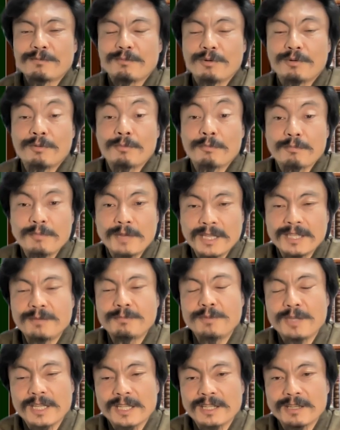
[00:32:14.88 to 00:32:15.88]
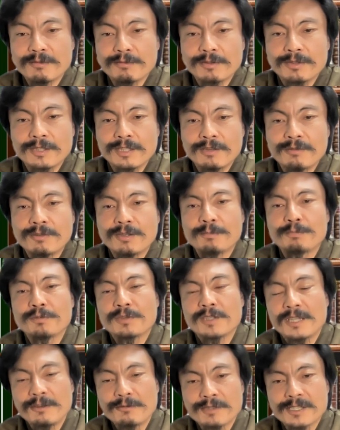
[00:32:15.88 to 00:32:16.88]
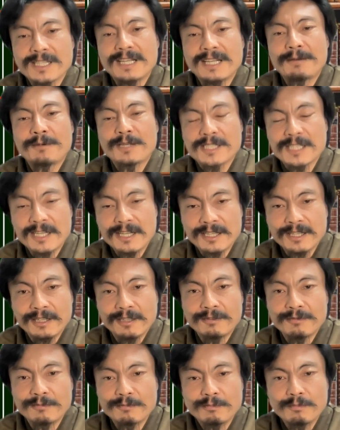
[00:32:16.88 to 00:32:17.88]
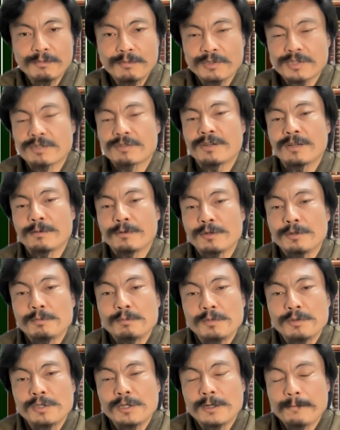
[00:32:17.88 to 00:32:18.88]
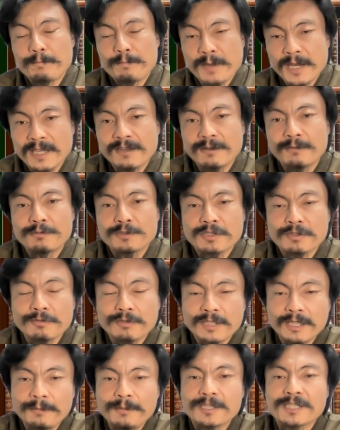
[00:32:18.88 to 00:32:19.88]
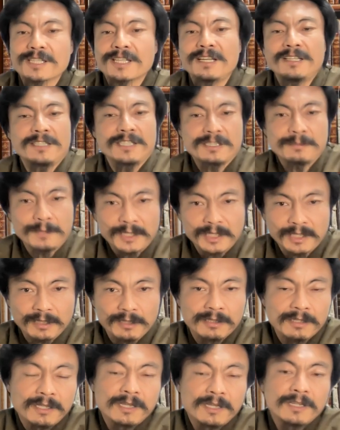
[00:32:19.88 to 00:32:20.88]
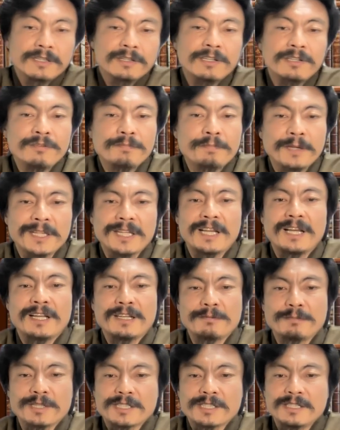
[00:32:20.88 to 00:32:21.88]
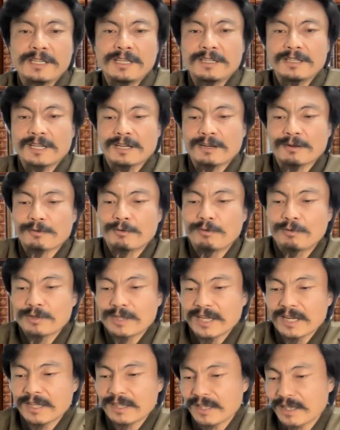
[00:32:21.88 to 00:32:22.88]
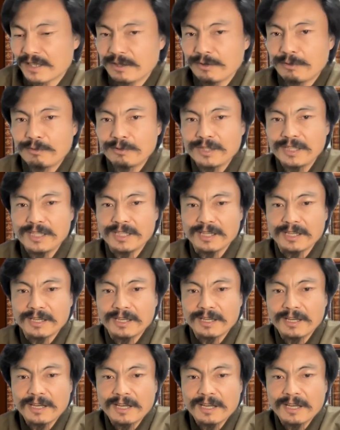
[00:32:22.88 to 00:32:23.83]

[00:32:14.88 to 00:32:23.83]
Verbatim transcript: もう目に見えてるっていうような物件をつかまされてる、もしくは勉強不足のために掴んでしまった。っていうパターンありますね。だからこうならないように、